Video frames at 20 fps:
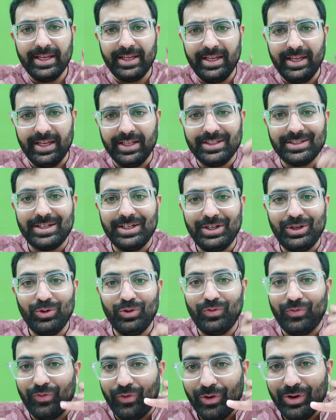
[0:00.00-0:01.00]
कि
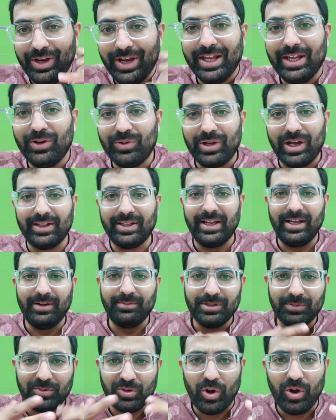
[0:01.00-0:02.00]
इंस्टीट्यूट फ़ोन नहीं उठाता है
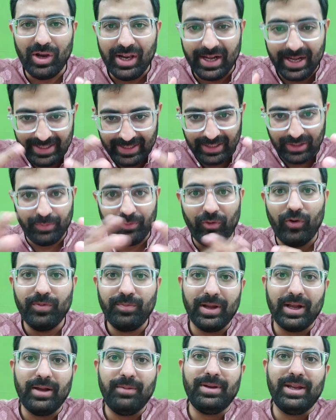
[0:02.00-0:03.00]
हम जब कॉल लगाते हैं तो
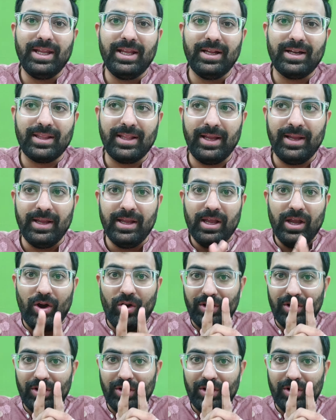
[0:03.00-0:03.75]
फ़ोन पिकअप नहीं करता है